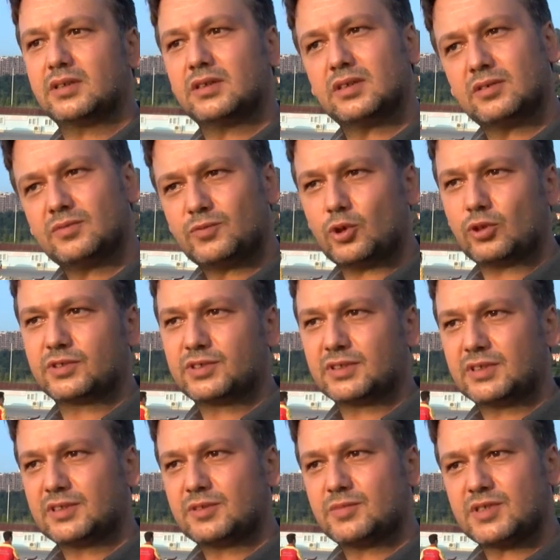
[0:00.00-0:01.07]
e,
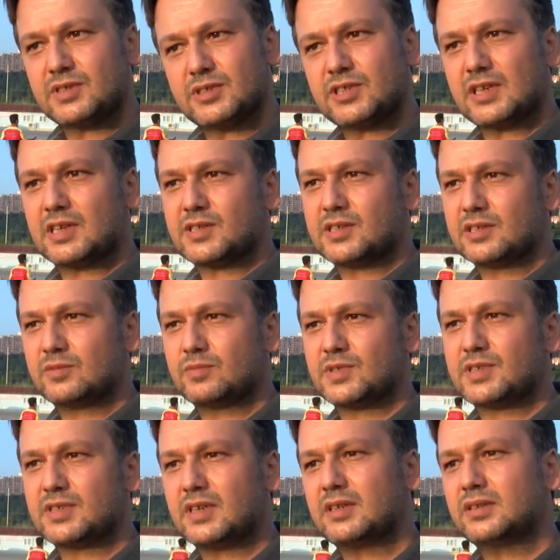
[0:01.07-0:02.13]
Walker dediğimiz
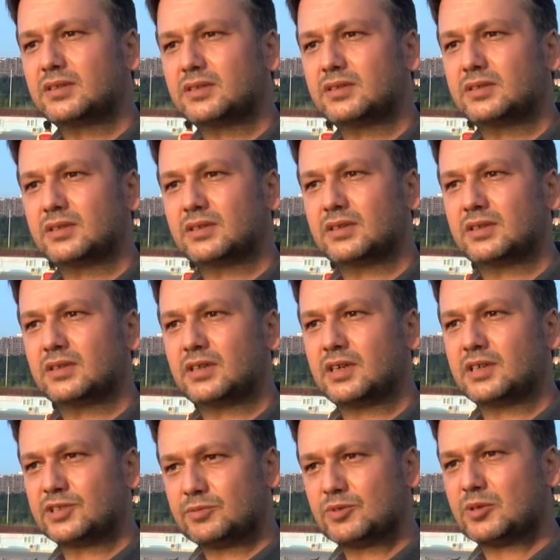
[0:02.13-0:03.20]
cihazlarımızla e,
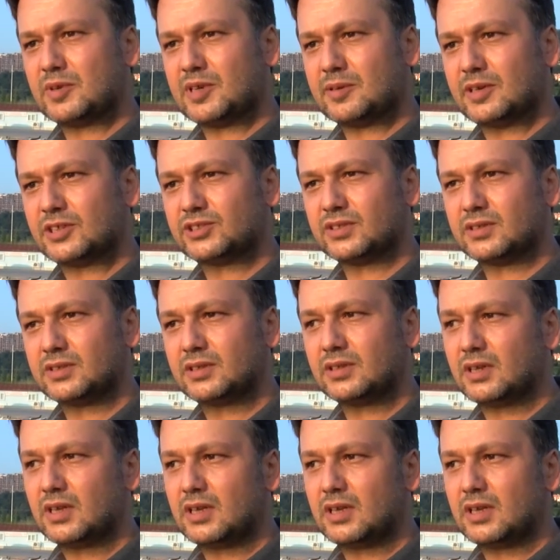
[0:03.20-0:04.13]
adımlamaya başladı.